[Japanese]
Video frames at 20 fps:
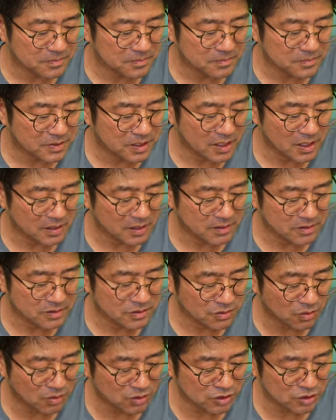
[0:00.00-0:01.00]
ね、
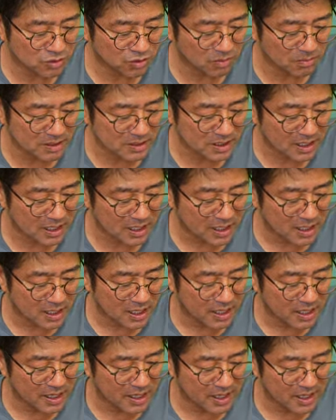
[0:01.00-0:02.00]
少しこうまた
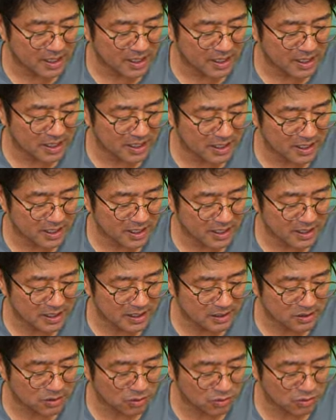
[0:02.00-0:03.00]
え
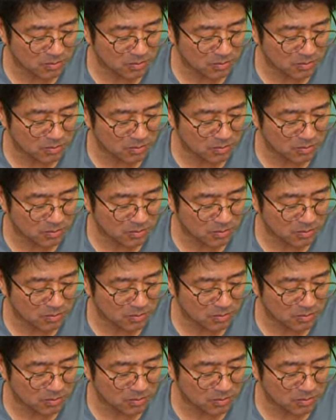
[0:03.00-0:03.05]
とど、